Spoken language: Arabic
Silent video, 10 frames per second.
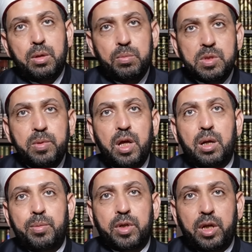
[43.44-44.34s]
بسم الله
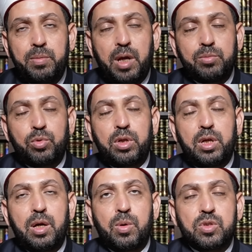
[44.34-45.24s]
الرحمن الرحيم الحمد
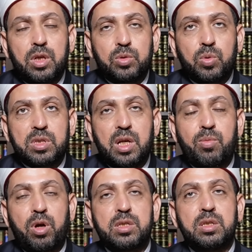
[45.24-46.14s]
لله والصلاة
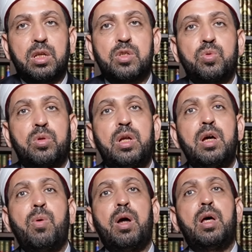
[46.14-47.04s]
والسلام على سيدنا رسول
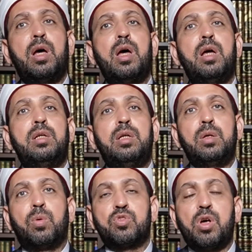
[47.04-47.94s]
الله وعلى
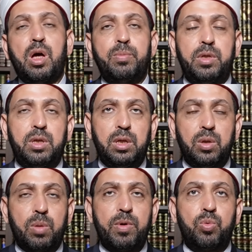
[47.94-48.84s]
آله
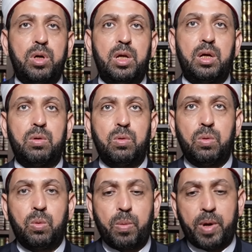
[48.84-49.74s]
وصحبه ومن والاه
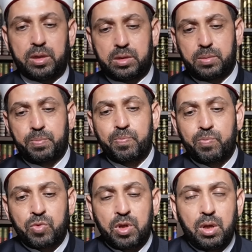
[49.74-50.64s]
وبعد
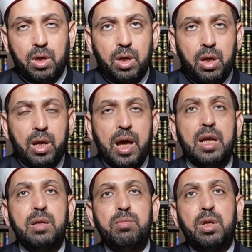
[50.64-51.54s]

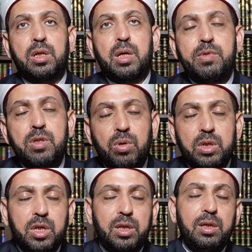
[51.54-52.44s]
العالم الكبير
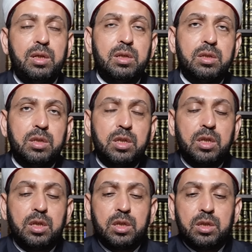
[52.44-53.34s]
والجليل
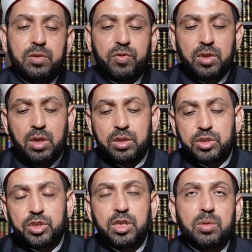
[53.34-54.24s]
فضيلة
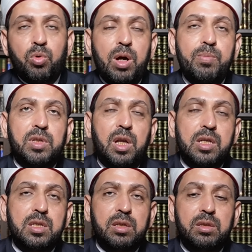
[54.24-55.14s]
الشيخ محمد
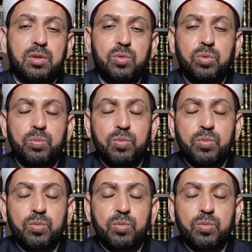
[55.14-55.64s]
الحسن الددو